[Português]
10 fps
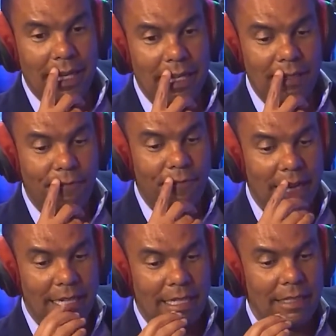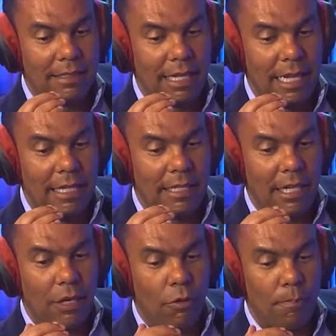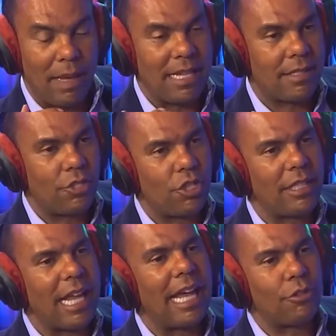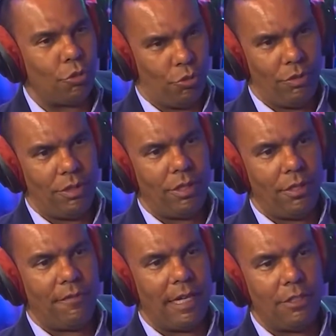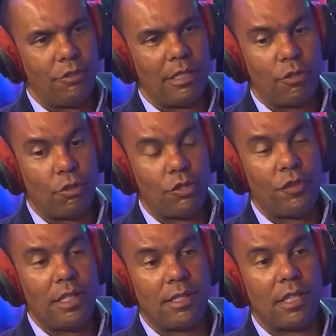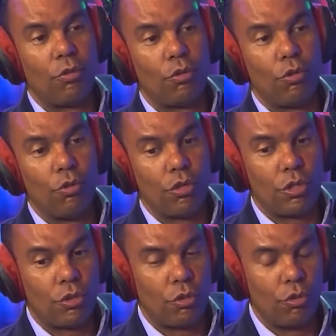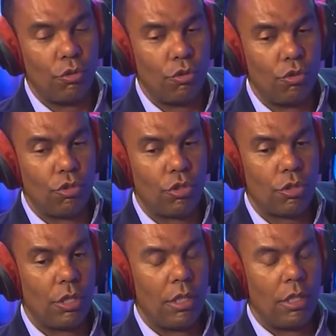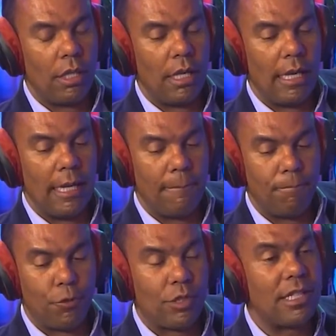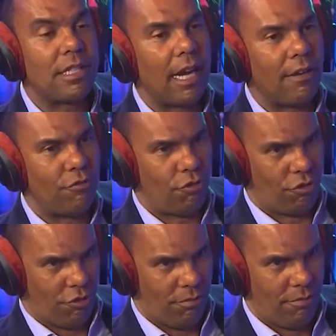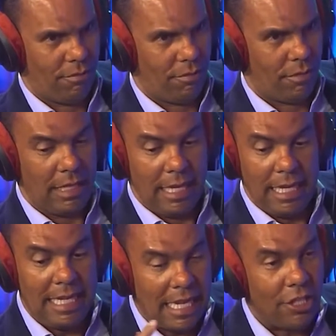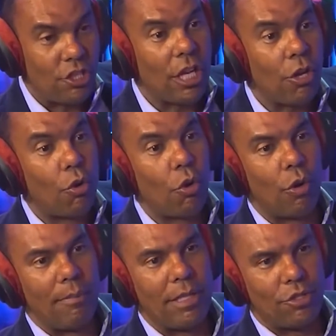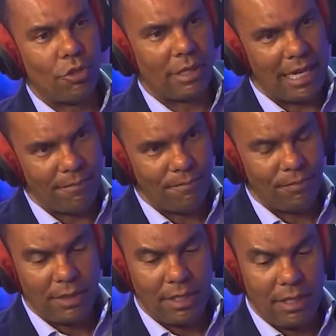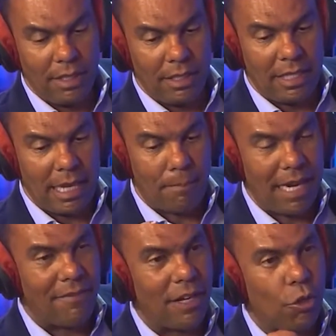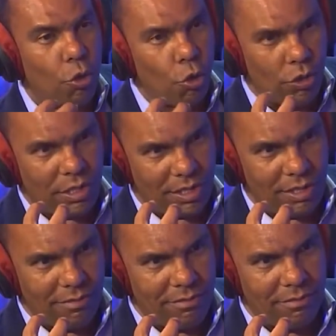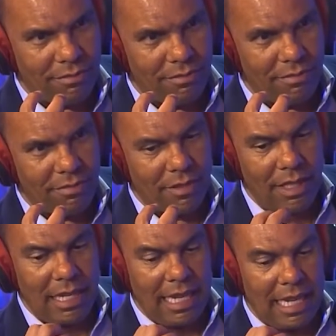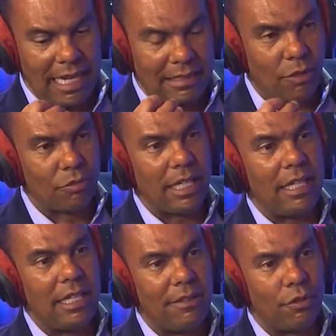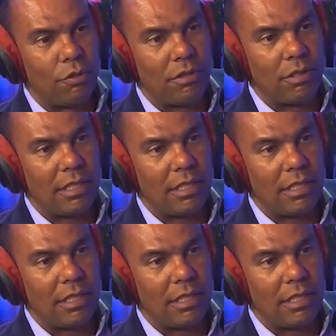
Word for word: Ele fala, ele criou peças de teatro falando da crucifixão dos, dos, um, dos escravos. E ele chegou a mencionar que a palavra crux era tão terrível